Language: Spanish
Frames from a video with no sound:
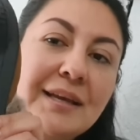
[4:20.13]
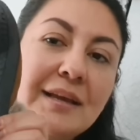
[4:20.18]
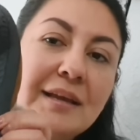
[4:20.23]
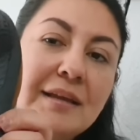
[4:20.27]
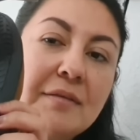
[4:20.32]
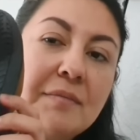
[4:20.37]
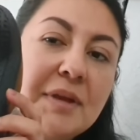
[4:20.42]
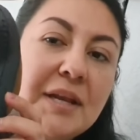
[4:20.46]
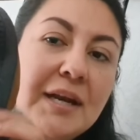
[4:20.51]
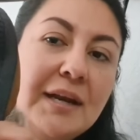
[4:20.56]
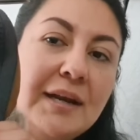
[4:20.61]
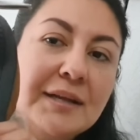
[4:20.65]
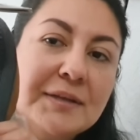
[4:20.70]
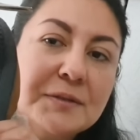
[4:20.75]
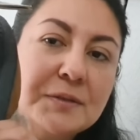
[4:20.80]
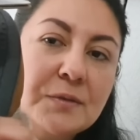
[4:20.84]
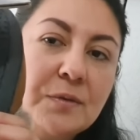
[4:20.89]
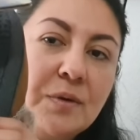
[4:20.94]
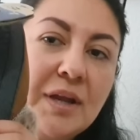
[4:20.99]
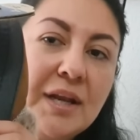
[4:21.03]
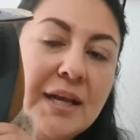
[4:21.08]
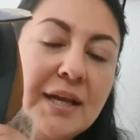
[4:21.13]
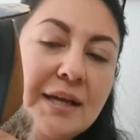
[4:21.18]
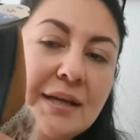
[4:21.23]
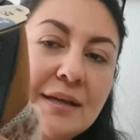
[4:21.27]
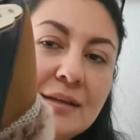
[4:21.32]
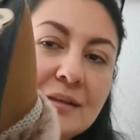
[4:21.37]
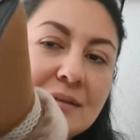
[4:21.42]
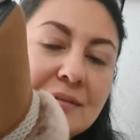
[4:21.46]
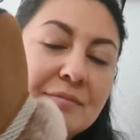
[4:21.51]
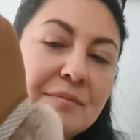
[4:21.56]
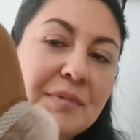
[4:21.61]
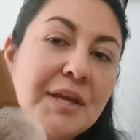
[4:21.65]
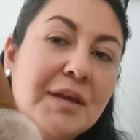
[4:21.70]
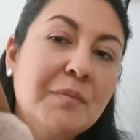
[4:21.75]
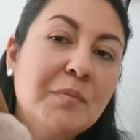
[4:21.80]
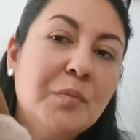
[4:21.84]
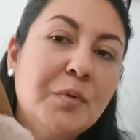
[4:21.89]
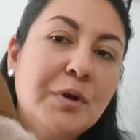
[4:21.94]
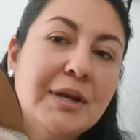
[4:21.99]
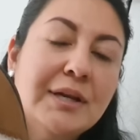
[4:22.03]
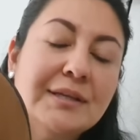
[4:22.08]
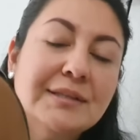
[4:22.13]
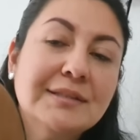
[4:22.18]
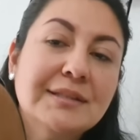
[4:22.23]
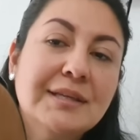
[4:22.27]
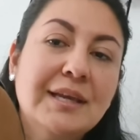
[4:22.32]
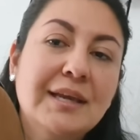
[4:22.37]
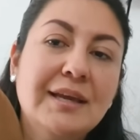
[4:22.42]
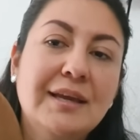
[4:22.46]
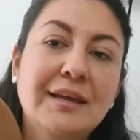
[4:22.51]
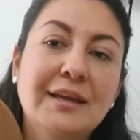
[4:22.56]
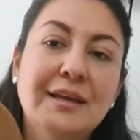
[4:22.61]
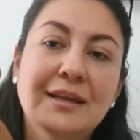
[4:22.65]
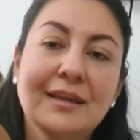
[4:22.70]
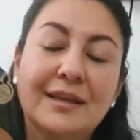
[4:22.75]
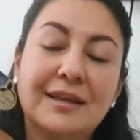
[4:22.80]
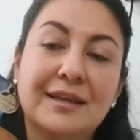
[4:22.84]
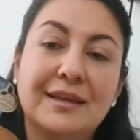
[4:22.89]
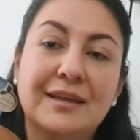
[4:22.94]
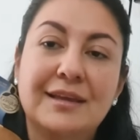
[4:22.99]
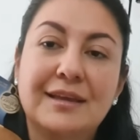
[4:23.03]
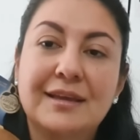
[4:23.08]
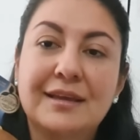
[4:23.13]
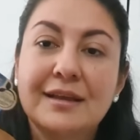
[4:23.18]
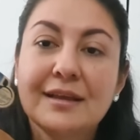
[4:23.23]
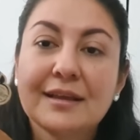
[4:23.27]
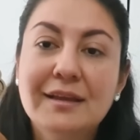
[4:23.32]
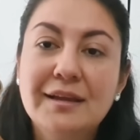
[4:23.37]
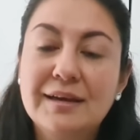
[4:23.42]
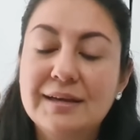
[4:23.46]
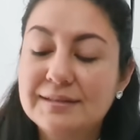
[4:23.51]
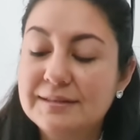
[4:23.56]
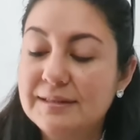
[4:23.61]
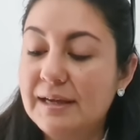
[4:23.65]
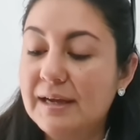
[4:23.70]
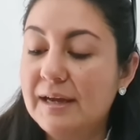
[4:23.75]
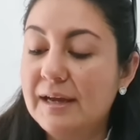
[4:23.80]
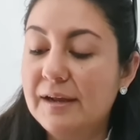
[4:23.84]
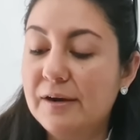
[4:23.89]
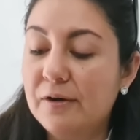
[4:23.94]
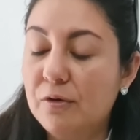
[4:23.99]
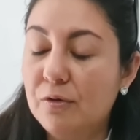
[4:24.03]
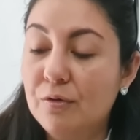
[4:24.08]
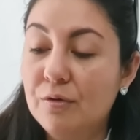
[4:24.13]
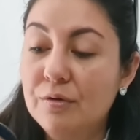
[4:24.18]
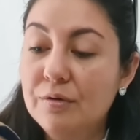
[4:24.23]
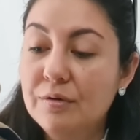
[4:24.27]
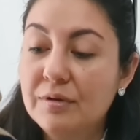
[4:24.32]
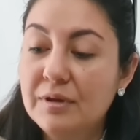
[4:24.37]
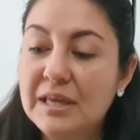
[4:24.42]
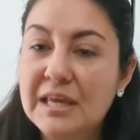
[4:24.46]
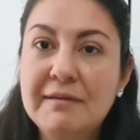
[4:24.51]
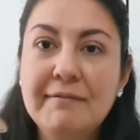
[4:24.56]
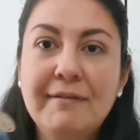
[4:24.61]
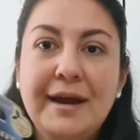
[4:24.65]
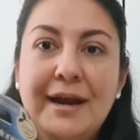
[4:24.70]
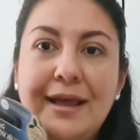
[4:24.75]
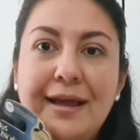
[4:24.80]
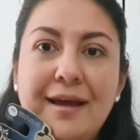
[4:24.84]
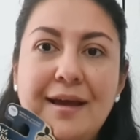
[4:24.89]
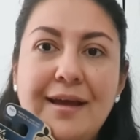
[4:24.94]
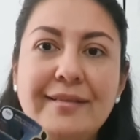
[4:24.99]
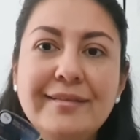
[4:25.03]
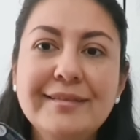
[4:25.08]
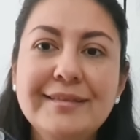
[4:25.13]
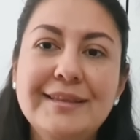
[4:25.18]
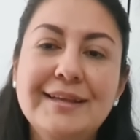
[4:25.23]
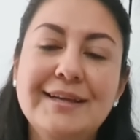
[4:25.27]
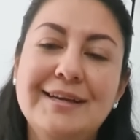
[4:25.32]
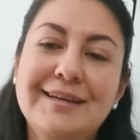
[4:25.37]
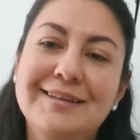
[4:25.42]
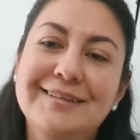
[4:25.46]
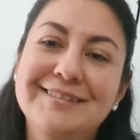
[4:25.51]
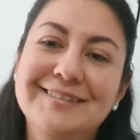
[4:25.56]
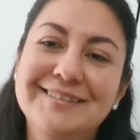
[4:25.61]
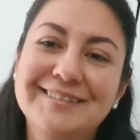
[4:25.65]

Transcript: Y miren la suela, bien buenas que, las agarró. Y barata.